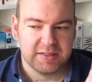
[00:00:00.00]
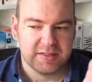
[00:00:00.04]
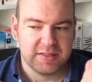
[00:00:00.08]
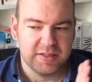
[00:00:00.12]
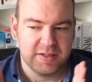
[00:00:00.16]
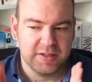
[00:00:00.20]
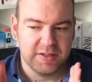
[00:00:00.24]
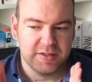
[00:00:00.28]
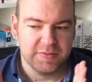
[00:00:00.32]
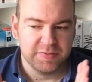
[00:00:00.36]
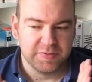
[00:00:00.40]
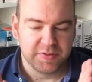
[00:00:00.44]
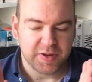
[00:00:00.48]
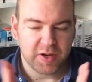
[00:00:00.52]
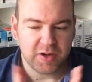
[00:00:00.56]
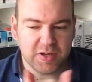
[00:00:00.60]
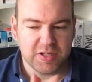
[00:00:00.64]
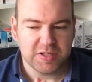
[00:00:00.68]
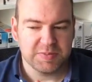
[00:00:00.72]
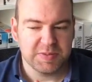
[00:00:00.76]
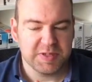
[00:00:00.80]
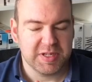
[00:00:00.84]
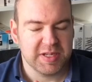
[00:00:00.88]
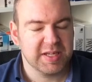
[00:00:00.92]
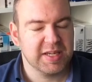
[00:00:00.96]
die Frau
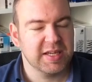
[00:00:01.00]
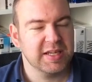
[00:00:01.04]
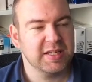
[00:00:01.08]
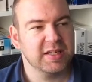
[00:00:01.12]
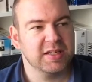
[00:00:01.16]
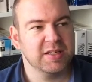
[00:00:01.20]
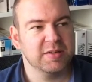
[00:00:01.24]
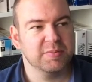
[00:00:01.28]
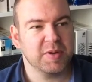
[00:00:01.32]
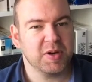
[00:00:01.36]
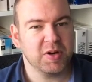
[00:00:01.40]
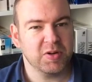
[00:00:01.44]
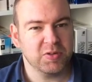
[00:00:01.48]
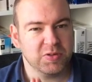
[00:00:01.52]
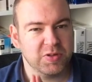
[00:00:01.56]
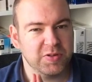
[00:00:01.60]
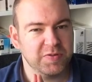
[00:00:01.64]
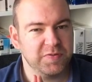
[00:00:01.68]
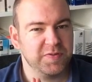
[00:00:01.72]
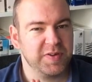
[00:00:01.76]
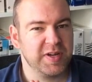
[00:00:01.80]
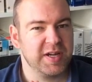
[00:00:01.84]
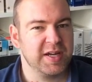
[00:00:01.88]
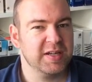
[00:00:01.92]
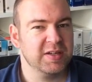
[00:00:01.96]
ist mit den Kindern im Auto
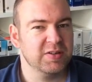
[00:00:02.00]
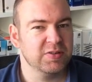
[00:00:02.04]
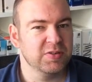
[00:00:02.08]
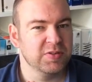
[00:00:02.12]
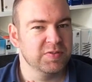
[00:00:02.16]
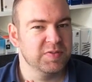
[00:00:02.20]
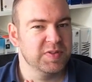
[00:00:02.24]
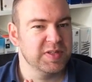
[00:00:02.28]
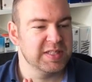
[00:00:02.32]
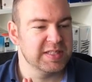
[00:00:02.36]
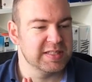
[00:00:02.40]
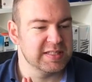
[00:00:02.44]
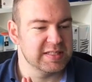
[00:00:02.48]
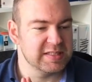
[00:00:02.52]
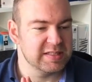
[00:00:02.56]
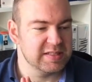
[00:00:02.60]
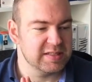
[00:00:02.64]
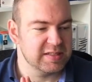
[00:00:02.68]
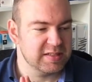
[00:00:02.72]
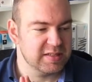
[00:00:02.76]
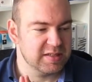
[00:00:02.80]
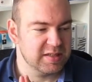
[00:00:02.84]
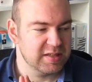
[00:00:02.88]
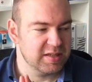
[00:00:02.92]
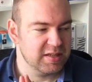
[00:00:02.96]
gefahren, irgendwie
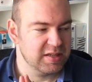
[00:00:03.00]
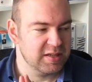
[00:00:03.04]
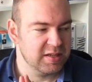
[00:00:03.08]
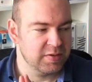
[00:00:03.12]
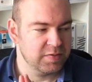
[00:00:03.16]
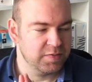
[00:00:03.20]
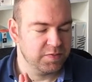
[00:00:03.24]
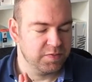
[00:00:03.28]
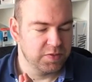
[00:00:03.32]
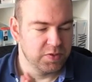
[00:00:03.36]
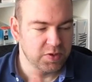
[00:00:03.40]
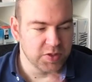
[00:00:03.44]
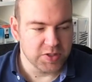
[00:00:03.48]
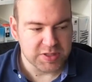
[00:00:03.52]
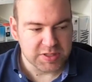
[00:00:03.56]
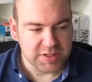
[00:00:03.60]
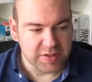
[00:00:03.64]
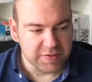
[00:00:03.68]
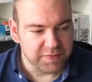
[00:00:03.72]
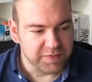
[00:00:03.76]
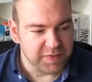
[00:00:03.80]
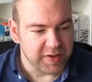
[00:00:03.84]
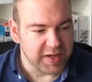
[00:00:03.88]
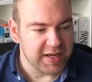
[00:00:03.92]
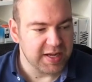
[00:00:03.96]
in in Fluss
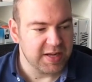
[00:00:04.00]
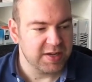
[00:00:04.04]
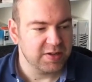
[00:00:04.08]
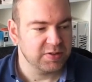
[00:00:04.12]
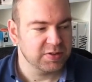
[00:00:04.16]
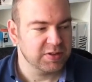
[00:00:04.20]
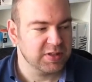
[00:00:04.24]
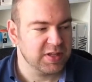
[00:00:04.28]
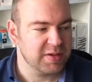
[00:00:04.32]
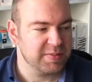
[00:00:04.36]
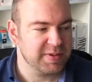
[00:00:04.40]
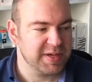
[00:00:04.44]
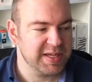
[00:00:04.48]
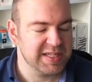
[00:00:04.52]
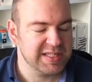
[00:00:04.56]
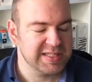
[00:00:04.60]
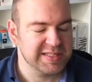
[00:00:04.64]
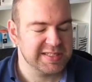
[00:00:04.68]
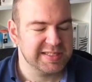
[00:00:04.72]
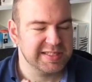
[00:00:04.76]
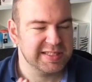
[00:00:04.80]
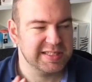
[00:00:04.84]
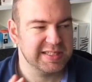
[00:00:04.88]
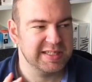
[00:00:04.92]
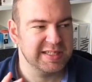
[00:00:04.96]
gefallen und dabei
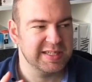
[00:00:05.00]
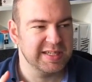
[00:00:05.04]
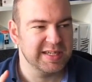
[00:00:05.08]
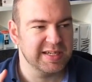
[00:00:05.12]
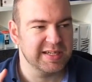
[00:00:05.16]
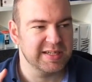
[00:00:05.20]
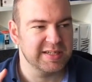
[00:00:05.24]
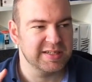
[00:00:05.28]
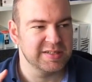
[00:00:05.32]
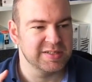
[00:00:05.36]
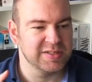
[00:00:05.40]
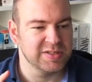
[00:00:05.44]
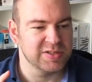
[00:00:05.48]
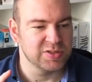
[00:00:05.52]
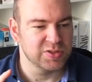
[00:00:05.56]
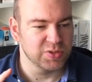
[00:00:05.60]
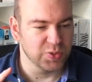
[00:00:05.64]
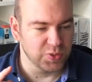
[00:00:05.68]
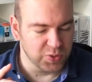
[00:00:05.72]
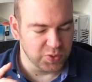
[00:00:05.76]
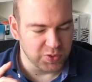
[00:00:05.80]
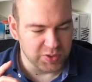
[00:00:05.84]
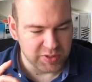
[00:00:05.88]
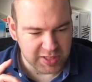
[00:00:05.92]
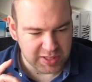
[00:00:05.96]
ist ihr
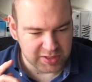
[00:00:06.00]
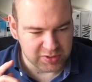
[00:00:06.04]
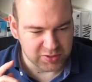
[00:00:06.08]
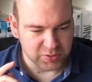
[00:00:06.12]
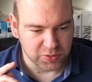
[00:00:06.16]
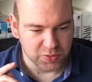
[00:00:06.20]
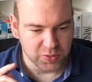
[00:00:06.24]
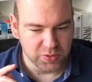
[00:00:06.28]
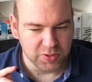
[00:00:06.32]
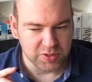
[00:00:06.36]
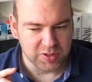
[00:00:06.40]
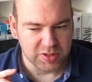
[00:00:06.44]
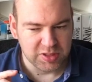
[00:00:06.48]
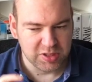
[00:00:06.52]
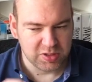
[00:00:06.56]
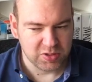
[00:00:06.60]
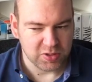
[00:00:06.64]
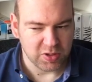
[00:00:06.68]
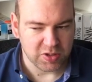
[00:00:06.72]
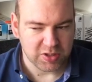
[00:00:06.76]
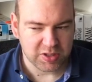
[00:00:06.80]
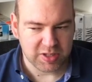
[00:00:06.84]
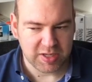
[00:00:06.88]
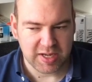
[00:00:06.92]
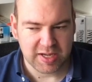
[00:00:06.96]
Sohn ertrunken. Die
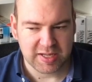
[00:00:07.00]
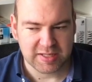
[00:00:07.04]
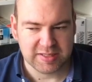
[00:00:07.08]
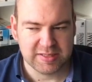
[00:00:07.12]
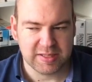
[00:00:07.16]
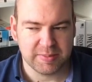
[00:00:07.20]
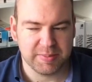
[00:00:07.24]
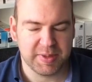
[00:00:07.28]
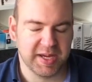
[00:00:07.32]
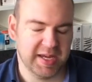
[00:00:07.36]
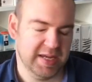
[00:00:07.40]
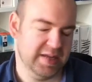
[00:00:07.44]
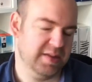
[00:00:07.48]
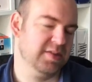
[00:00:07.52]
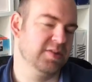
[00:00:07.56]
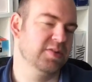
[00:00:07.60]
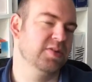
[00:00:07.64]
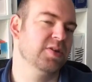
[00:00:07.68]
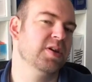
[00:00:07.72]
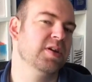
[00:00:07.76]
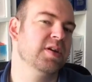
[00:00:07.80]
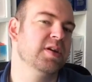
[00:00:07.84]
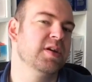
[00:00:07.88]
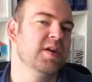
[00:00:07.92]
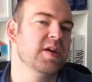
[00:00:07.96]
Tochter hat sie aber retten
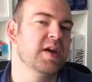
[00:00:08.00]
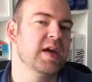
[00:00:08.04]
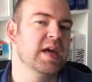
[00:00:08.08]
können.